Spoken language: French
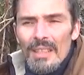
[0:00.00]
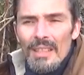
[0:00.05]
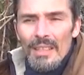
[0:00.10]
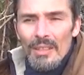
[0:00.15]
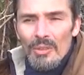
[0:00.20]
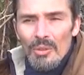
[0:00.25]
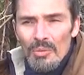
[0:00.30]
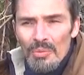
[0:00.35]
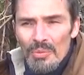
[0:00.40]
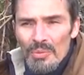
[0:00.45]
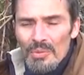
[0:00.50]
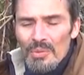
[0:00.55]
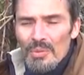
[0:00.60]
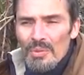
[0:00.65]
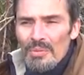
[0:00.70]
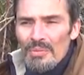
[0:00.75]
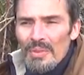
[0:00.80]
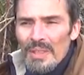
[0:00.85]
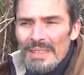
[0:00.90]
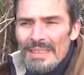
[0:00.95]
La confusion
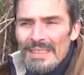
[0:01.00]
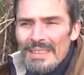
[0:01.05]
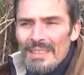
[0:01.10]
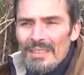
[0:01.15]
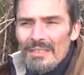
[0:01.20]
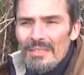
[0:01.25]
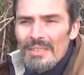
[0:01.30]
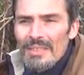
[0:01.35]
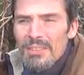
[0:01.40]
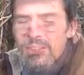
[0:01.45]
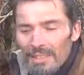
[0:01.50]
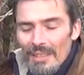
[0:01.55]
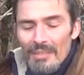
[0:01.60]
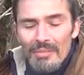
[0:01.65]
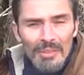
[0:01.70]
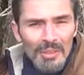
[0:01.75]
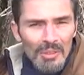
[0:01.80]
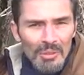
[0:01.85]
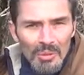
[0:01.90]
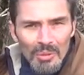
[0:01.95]
olfactive, c'est le
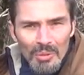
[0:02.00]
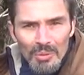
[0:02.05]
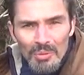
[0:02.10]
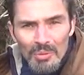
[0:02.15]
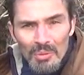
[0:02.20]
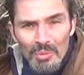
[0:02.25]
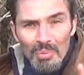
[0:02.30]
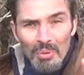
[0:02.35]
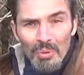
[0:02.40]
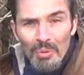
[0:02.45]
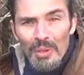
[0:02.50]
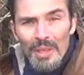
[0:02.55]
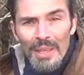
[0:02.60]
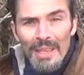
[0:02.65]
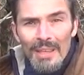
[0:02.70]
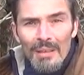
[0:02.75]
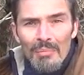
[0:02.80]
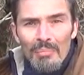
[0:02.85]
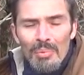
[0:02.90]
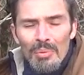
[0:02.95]
fait de, brouiller
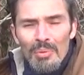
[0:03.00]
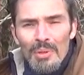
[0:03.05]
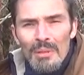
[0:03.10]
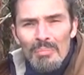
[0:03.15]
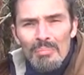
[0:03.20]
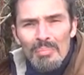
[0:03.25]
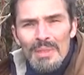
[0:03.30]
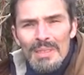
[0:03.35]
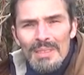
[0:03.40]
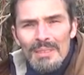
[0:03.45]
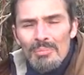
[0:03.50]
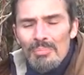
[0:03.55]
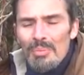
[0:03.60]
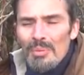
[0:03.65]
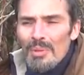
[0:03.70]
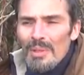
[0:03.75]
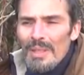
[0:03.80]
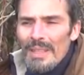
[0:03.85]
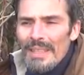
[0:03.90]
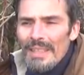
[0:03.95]
un peu les pistes
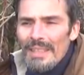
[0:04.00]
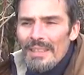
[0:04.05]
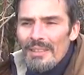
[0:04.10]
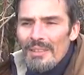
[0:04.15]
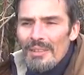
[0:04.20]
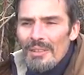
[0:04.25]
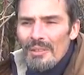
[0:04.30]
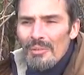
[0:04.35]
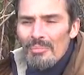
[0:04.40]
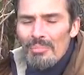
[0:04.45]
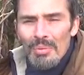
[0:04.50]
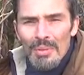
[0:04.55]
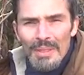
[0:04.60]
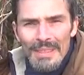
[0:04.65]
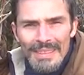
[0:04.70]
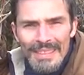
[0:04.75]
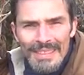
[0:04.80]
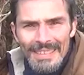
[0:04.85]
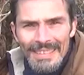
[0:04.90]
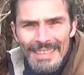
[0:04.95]
pour les, euh,
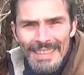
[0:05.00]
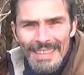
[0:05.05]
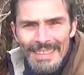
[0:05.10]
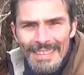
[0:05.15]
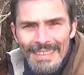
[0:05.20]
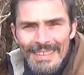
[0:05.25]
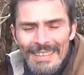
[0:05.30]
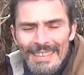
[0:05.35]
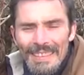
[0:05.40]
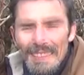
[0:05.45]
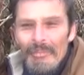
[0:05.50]
insectes.